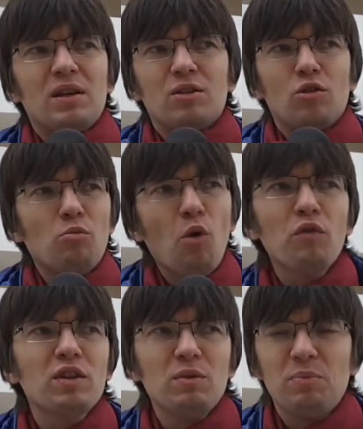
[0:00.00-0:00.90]
или
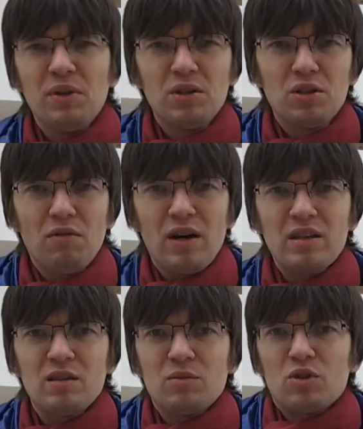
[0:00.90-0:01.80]
любовными
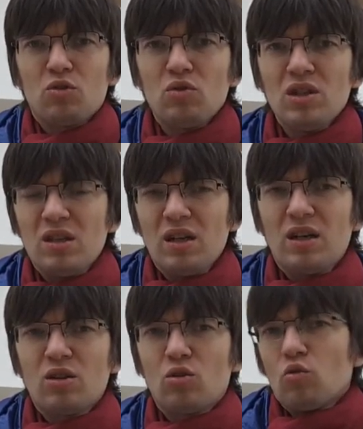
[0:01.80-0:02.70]
переживаниями, что
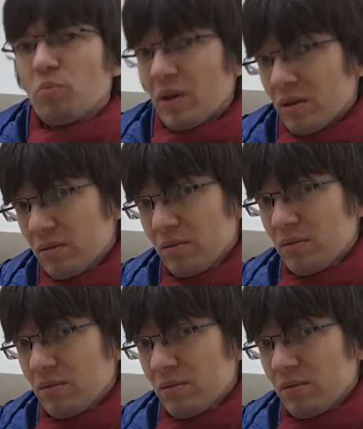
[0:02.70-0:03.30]
несколько тупо,